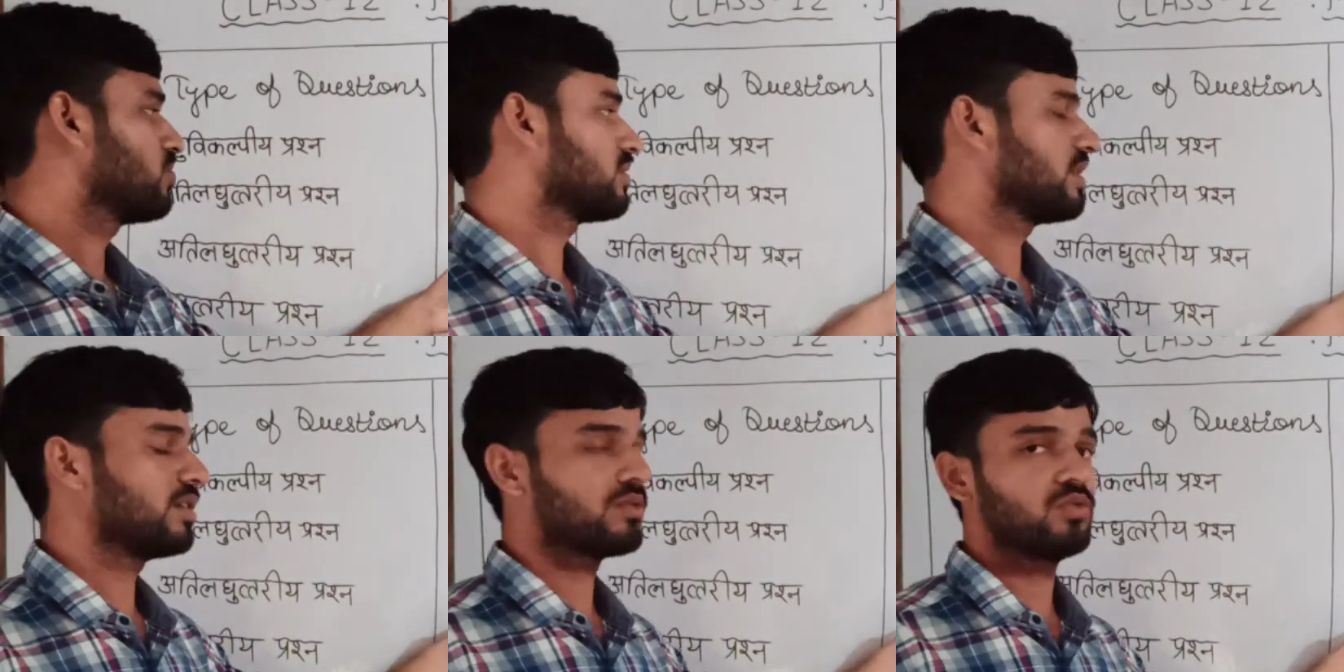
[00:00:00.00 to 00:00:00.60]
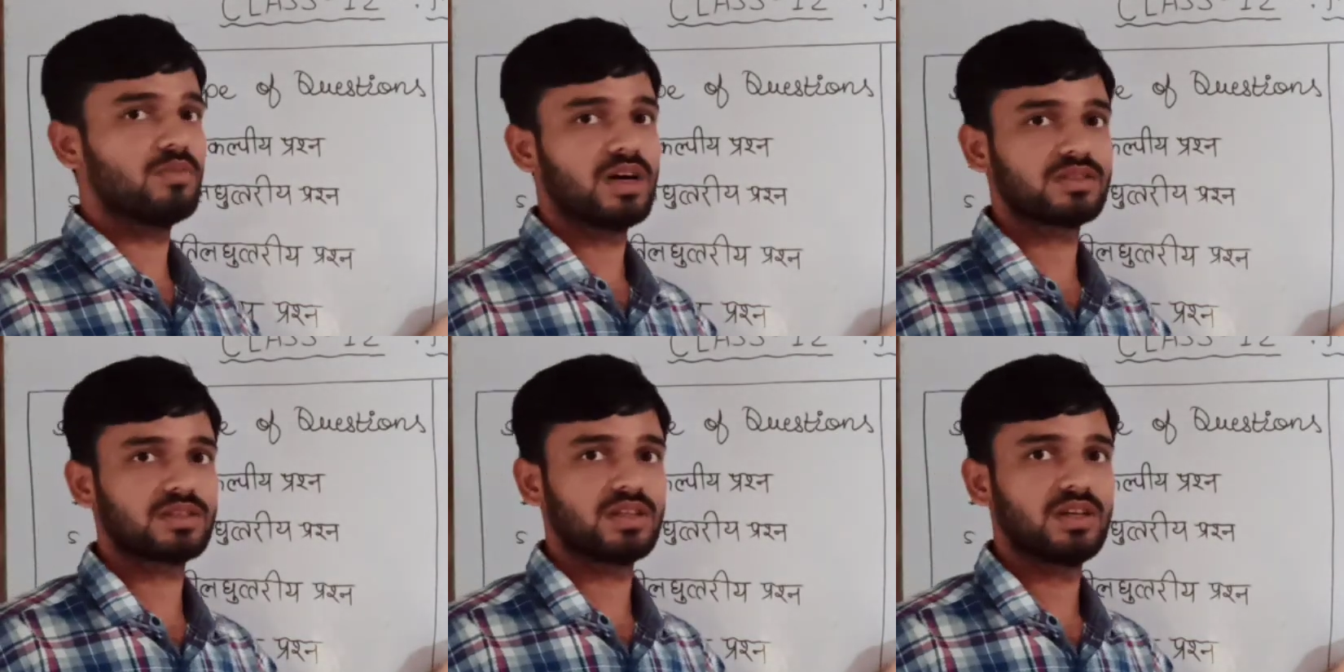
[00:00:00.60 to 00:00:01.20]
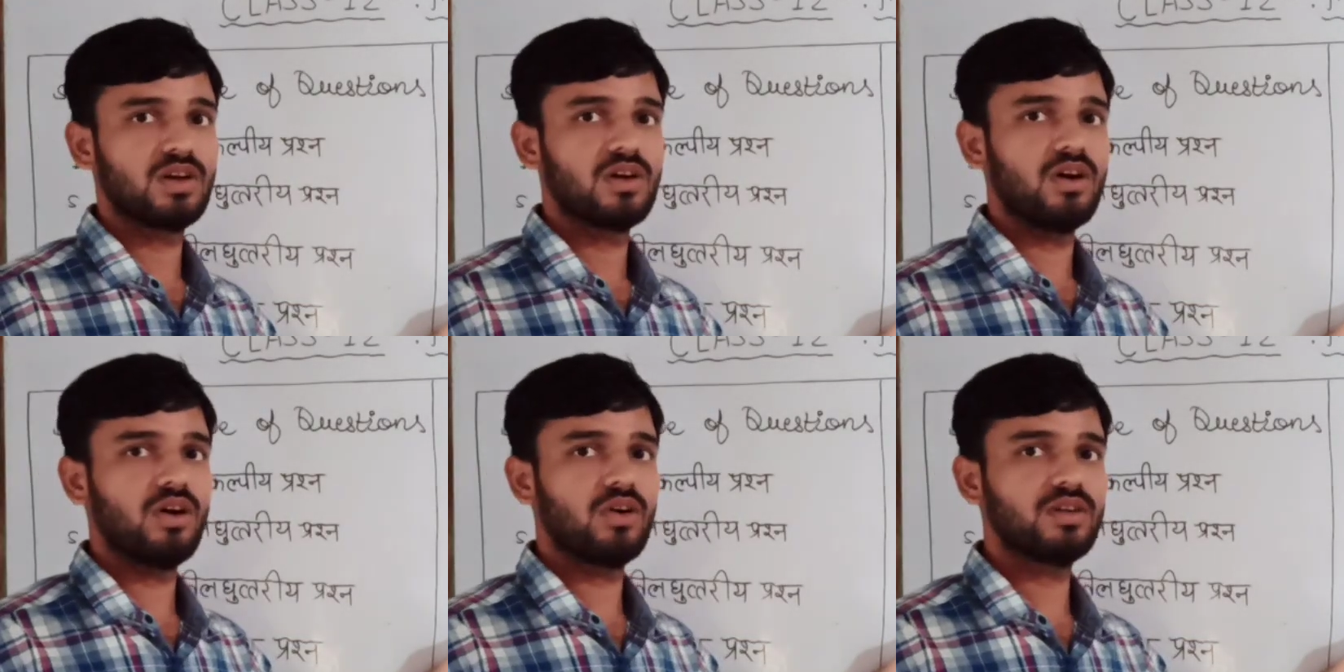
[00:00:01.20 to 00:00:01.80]
होते हैं टू मार्क्स के
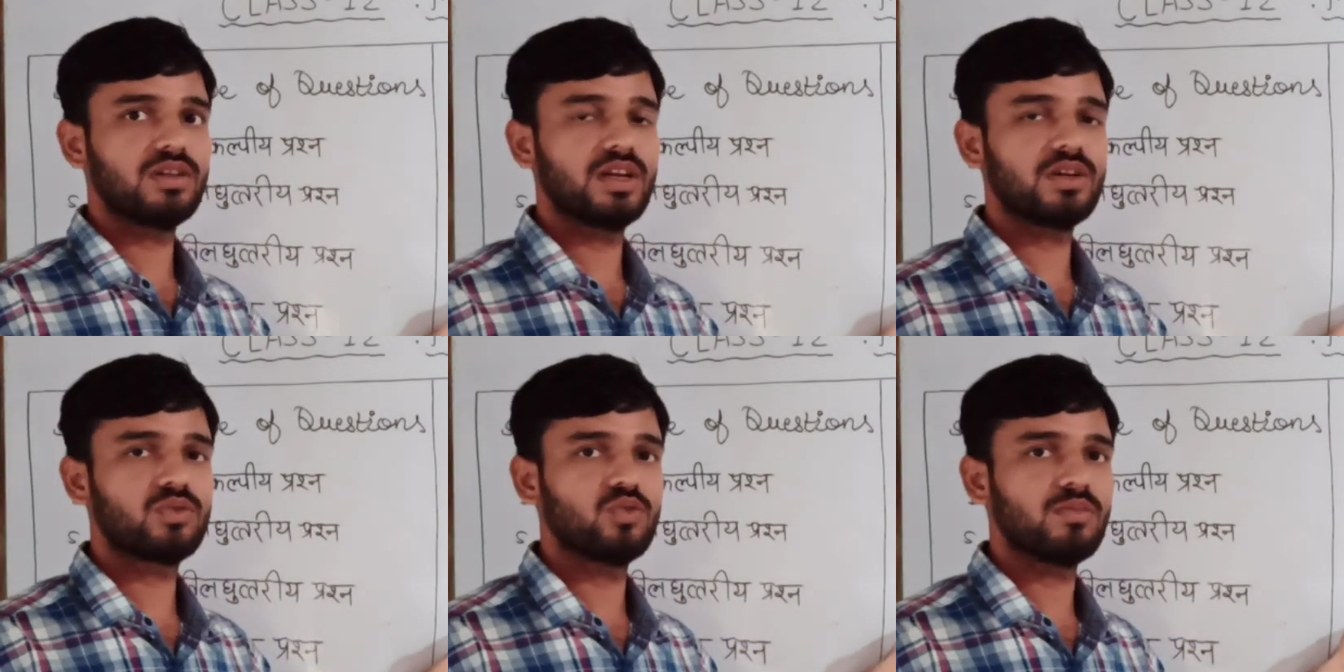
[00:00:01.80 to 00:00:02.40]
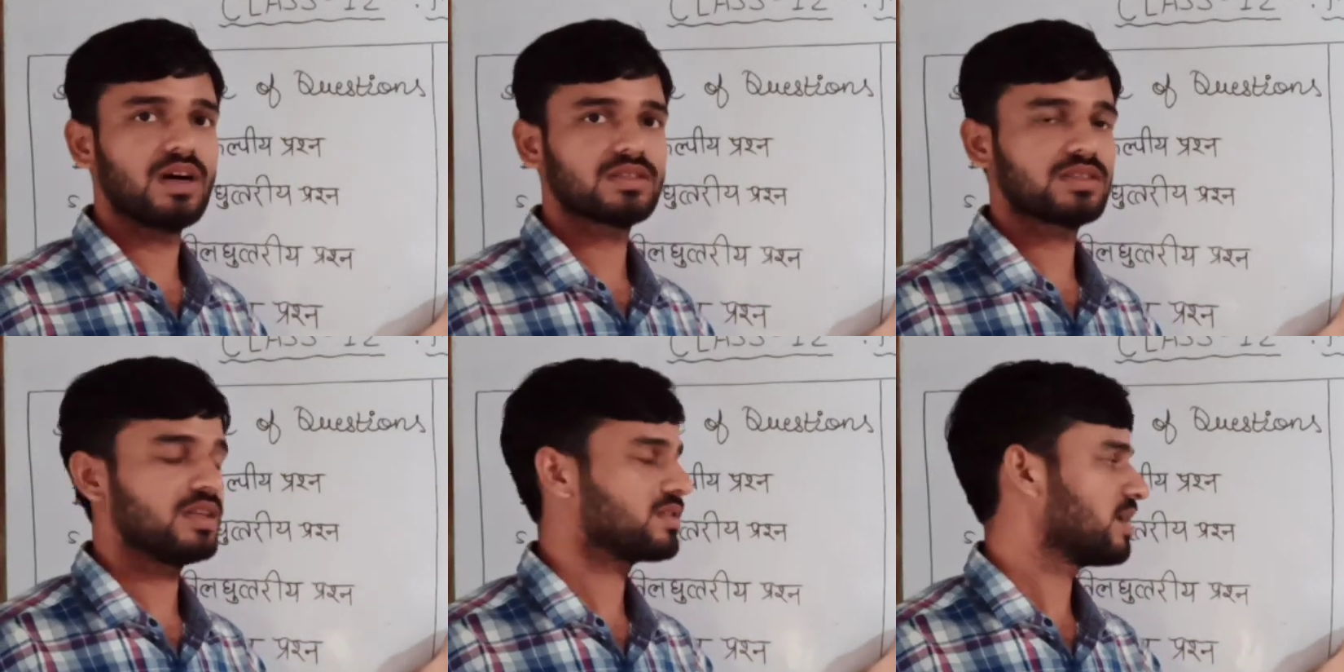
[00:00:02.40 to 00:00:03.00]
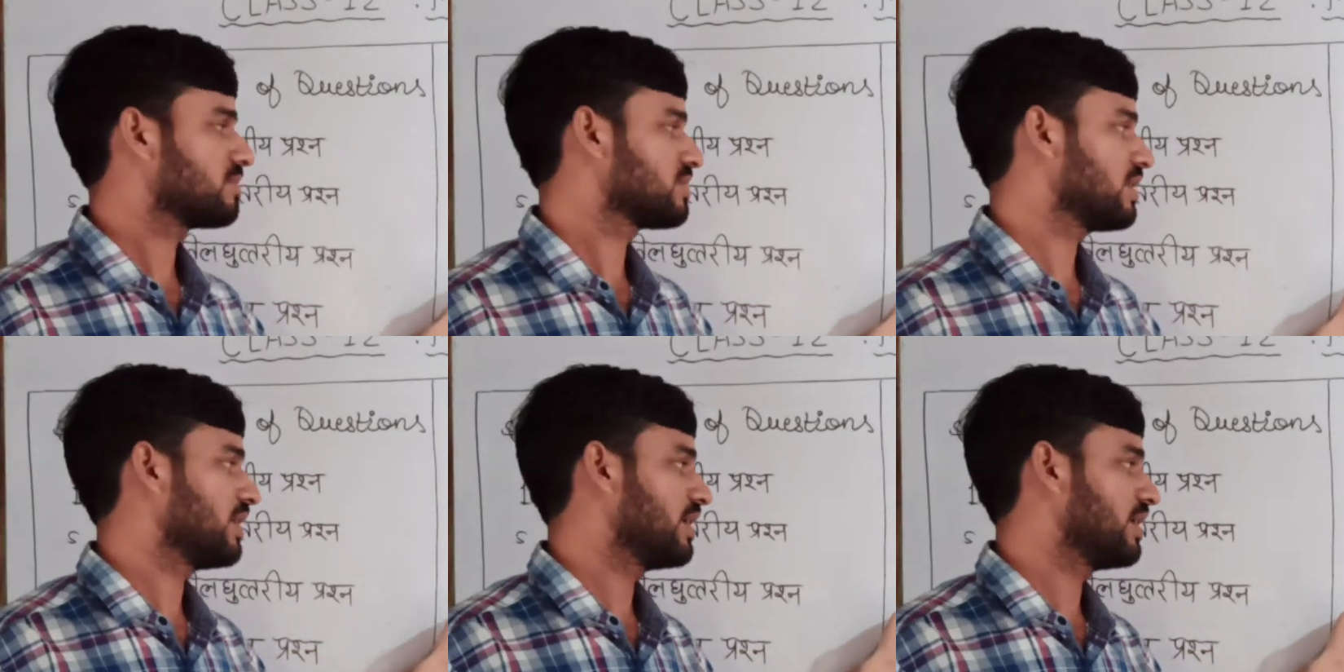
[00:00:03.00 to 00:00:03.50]
और ये टू मार्क्स के हिसाब से